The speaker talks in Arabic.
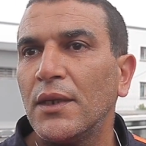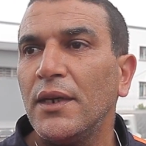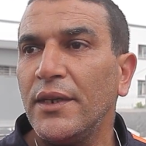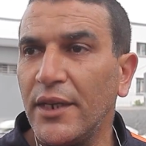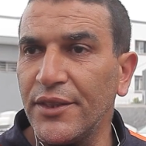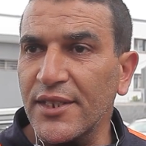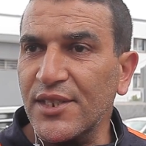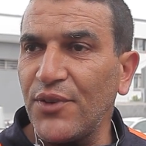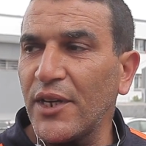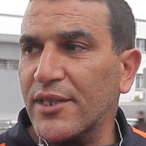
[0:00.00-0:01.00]
حنا عندنا
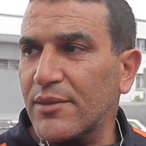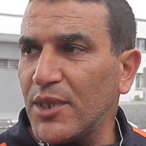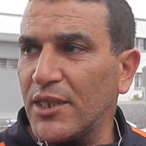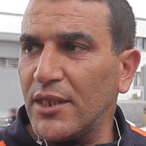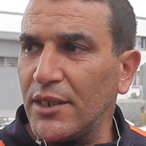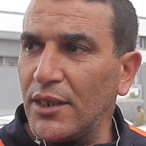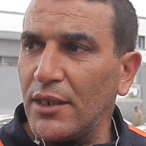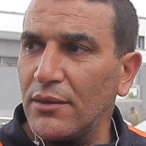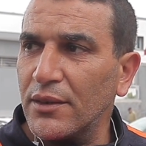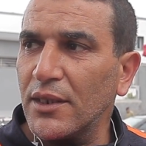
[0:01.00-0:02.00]
الصفحه الرسميه
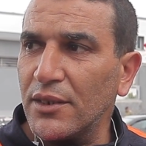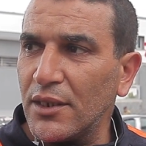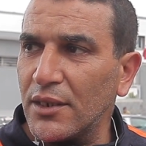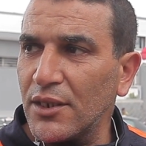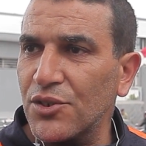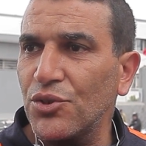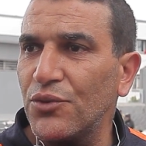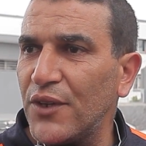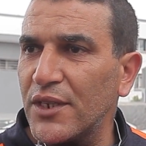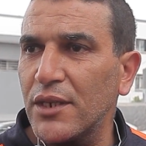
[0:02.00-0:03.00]
ديالنا
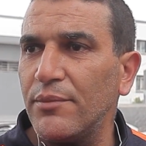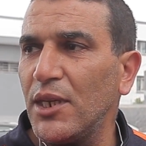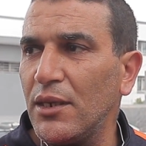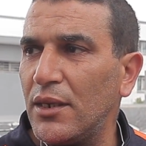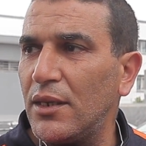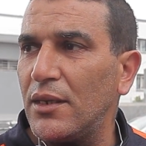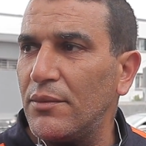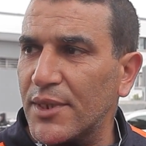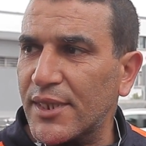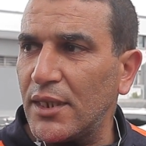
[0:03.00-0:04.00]
كنشروا فيها جميع
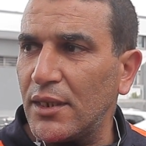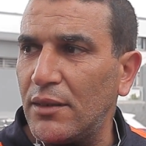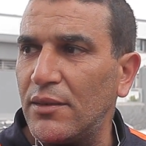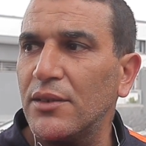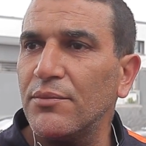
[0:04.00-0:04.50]
المسائل